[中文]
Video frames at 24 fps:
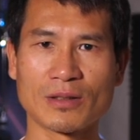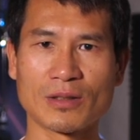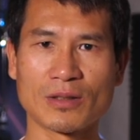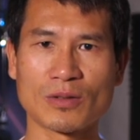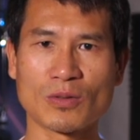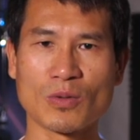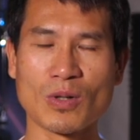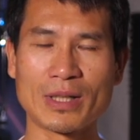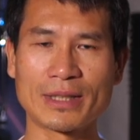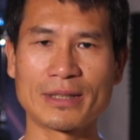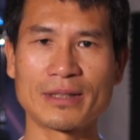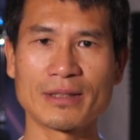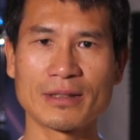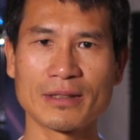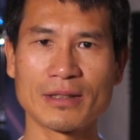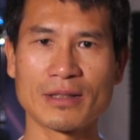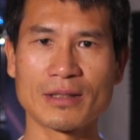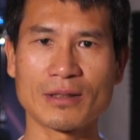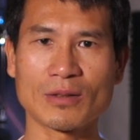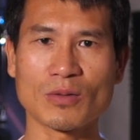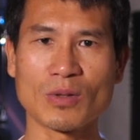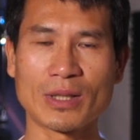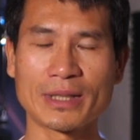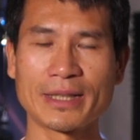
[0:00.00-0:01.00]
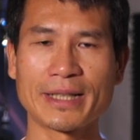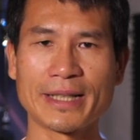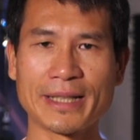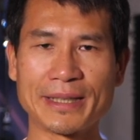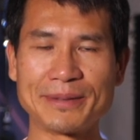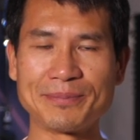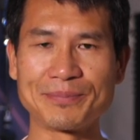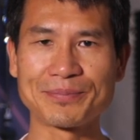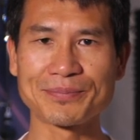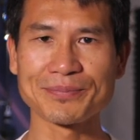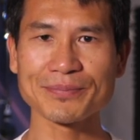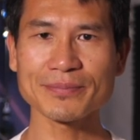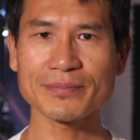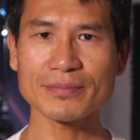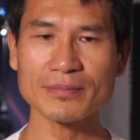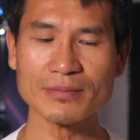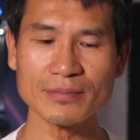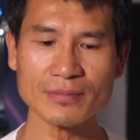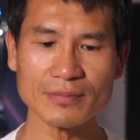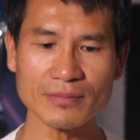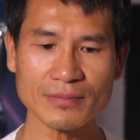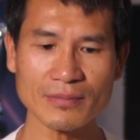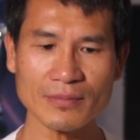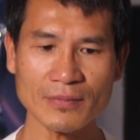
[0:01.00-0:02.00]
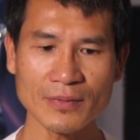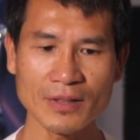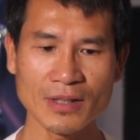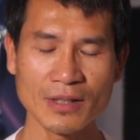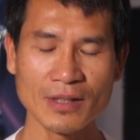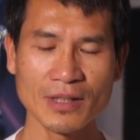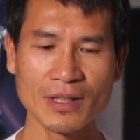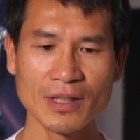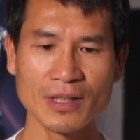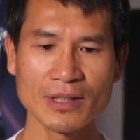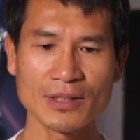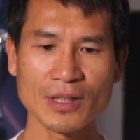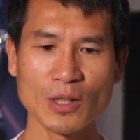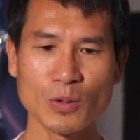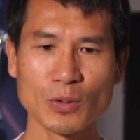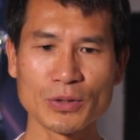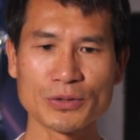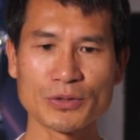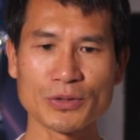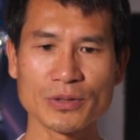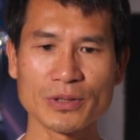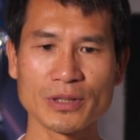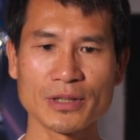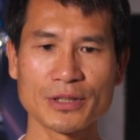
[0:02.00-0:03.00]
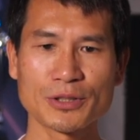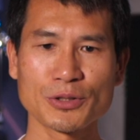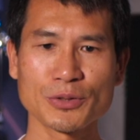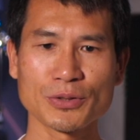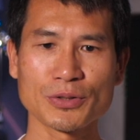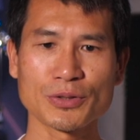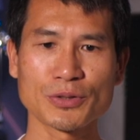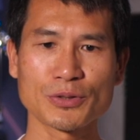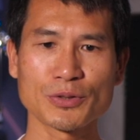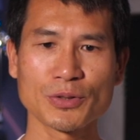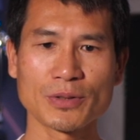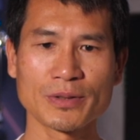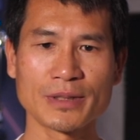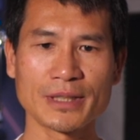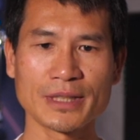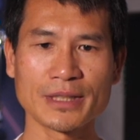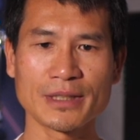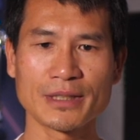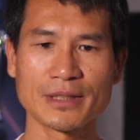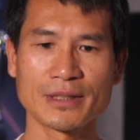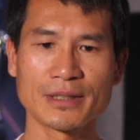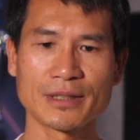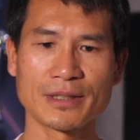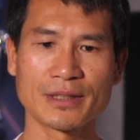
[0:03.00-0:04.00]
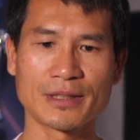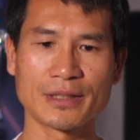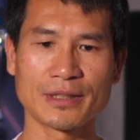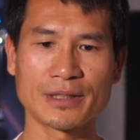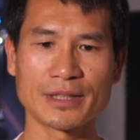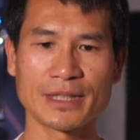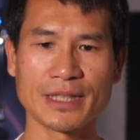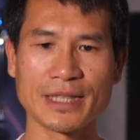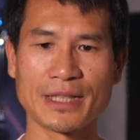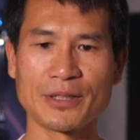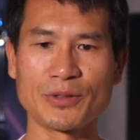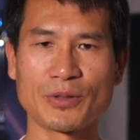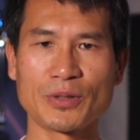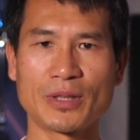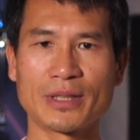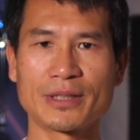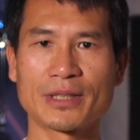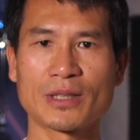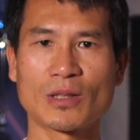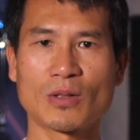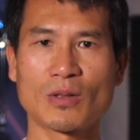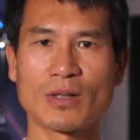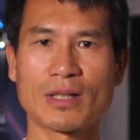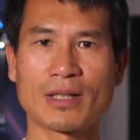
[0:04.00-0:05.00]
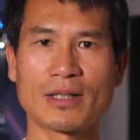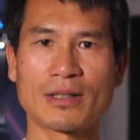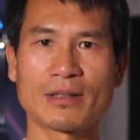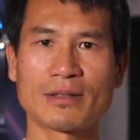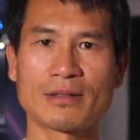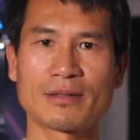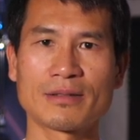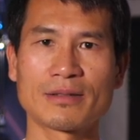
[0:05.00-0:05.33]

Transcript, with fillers: 观点。那我觉得就是作为一个演员的话，